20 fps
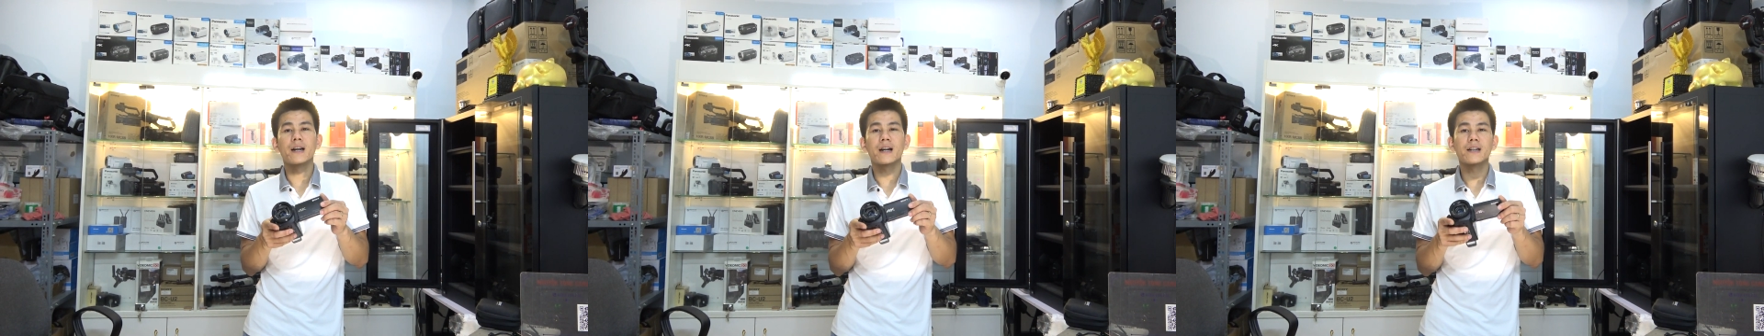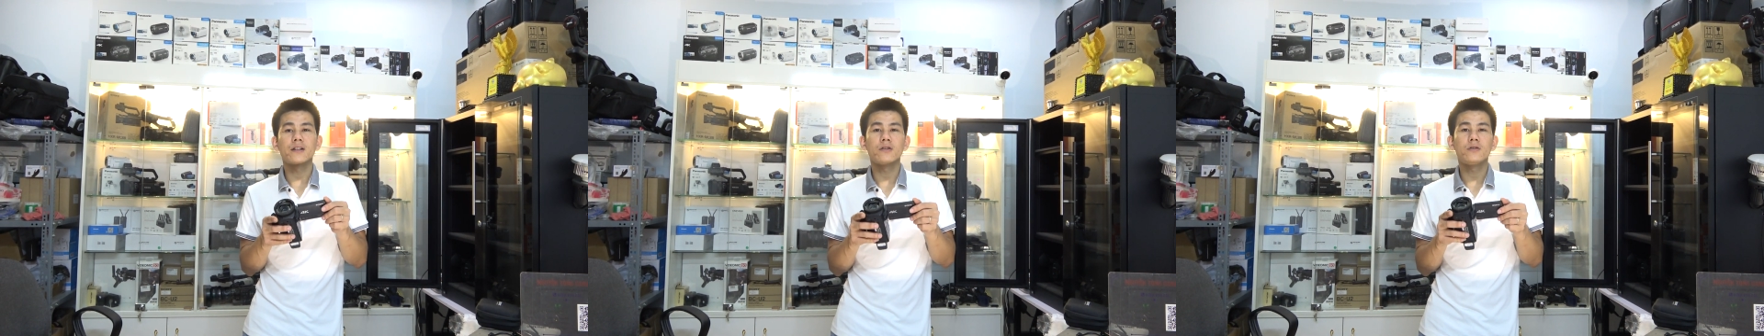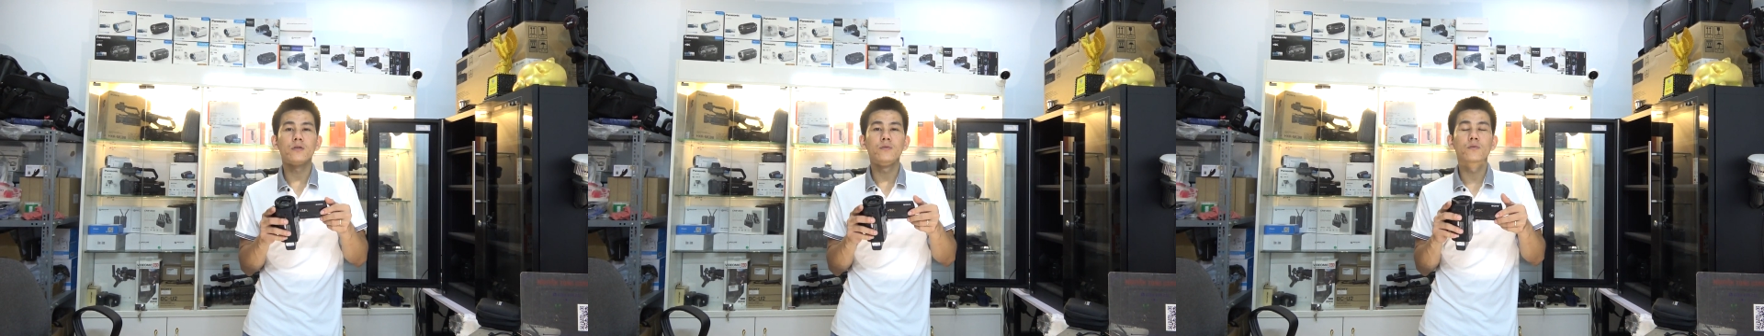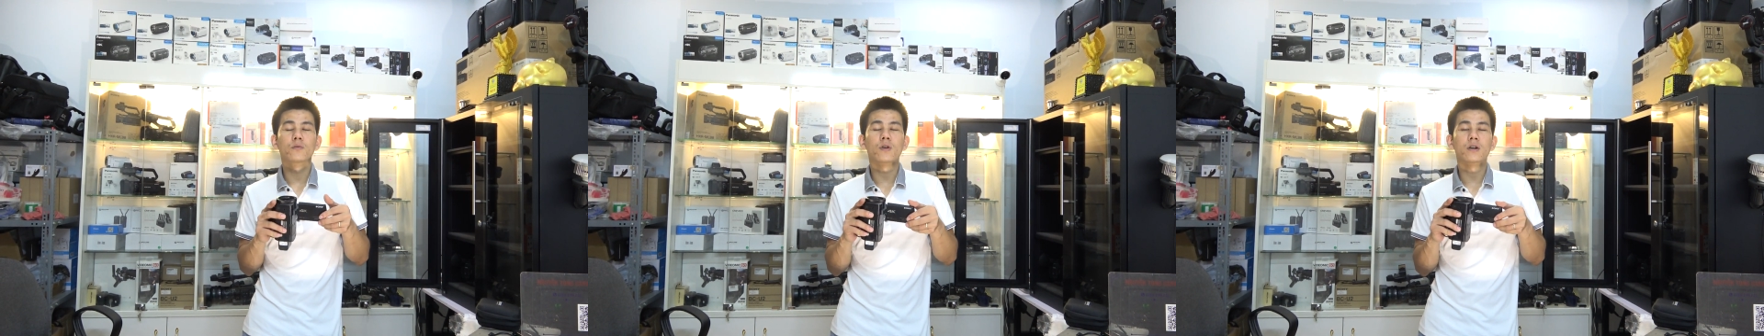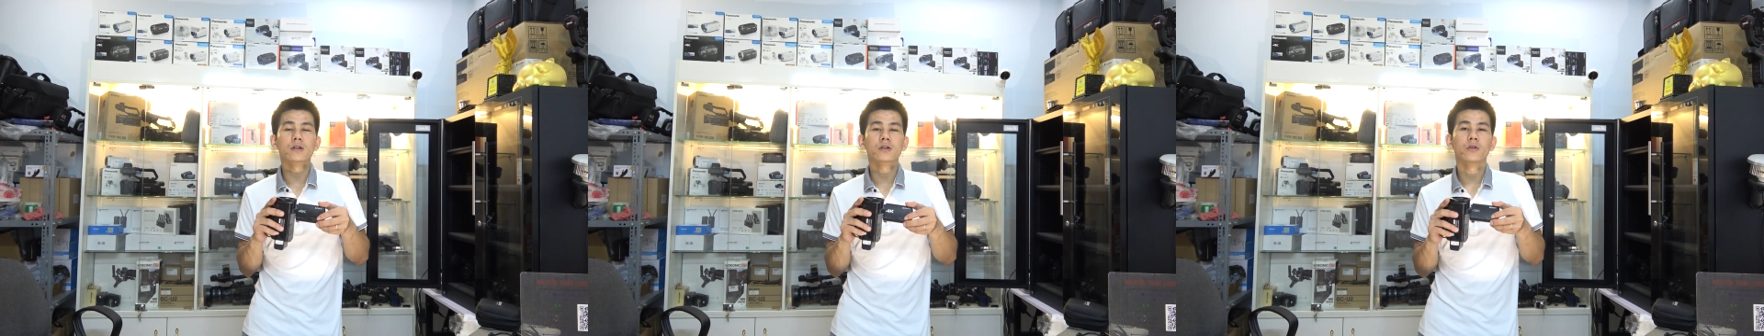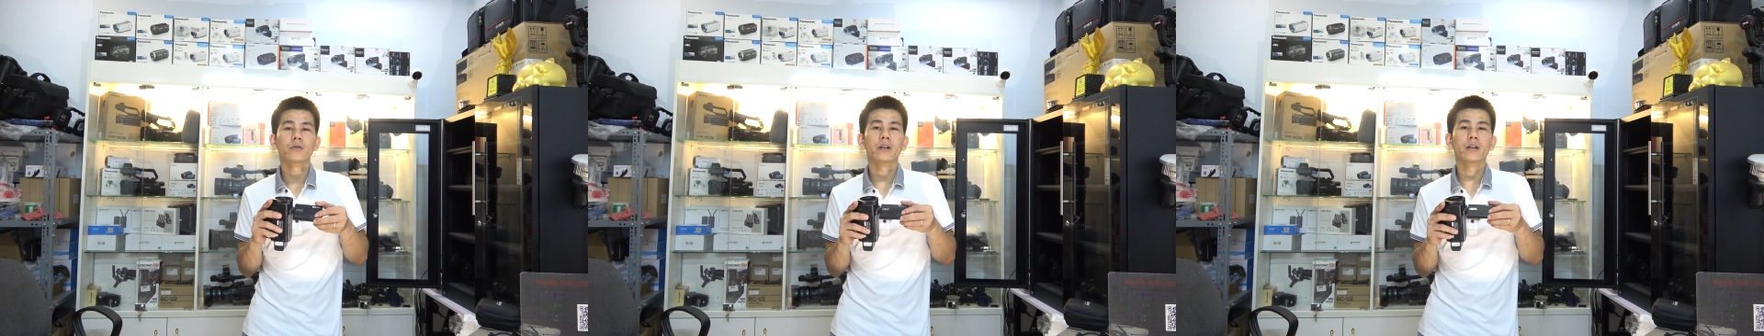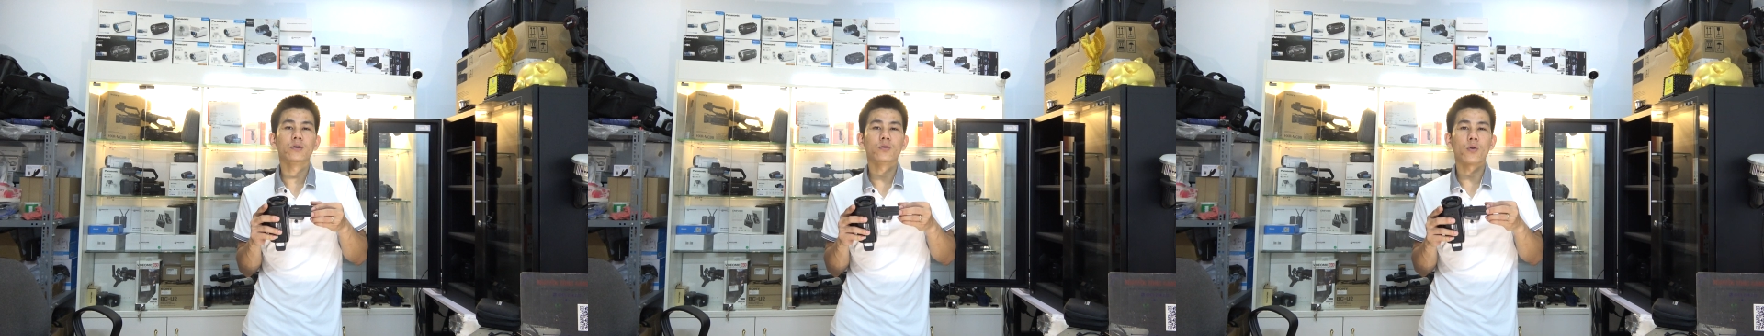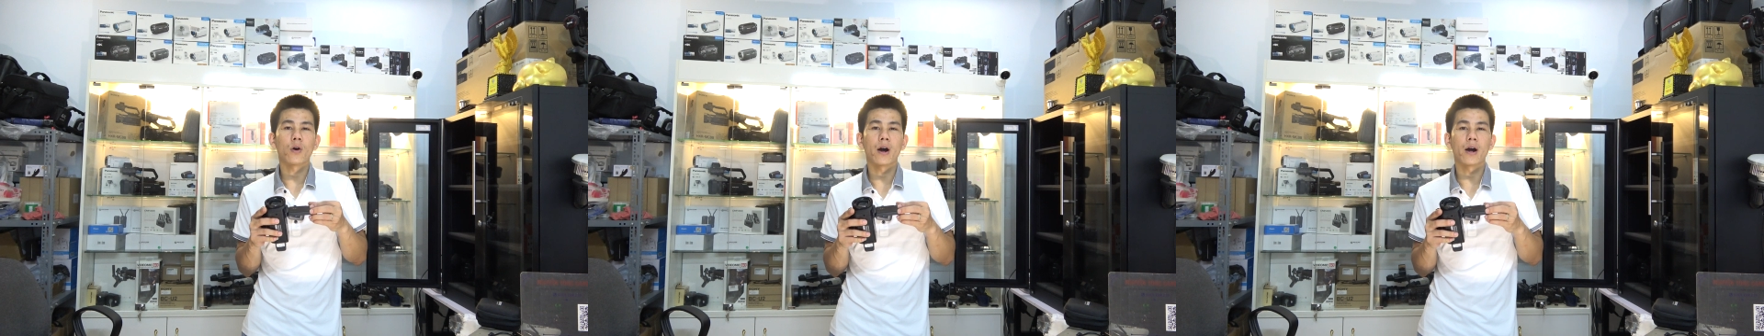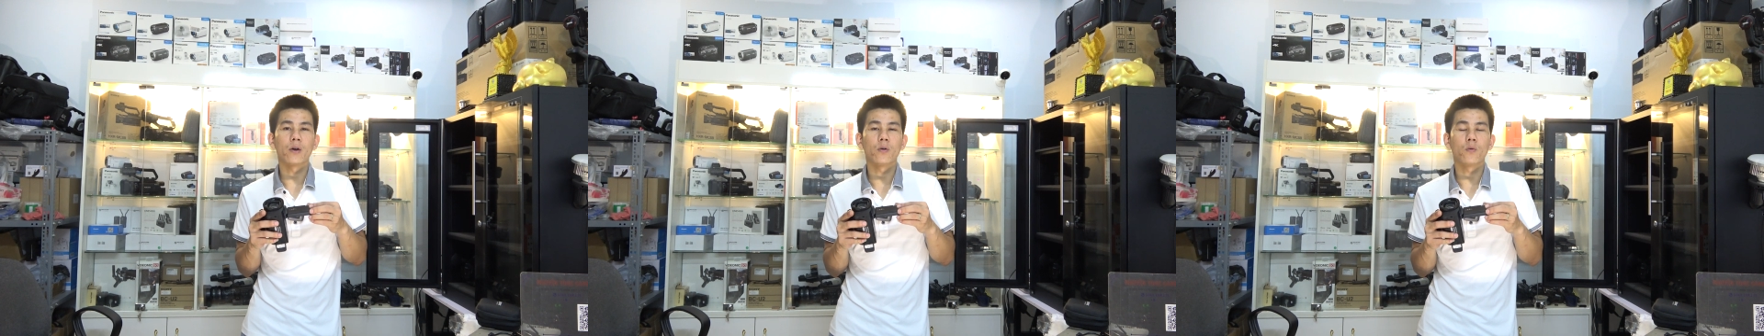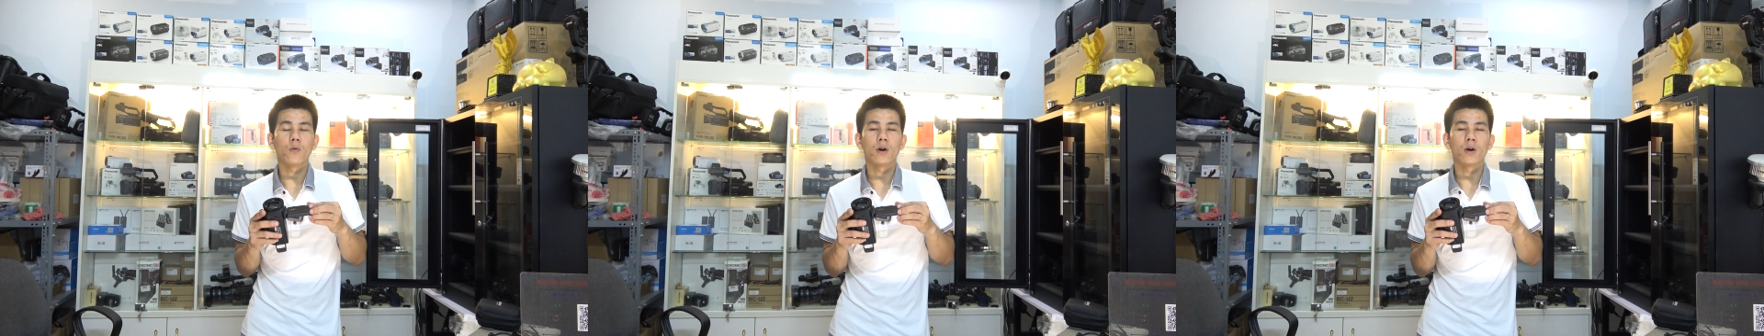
ngay cho Tùng qua số điện thoại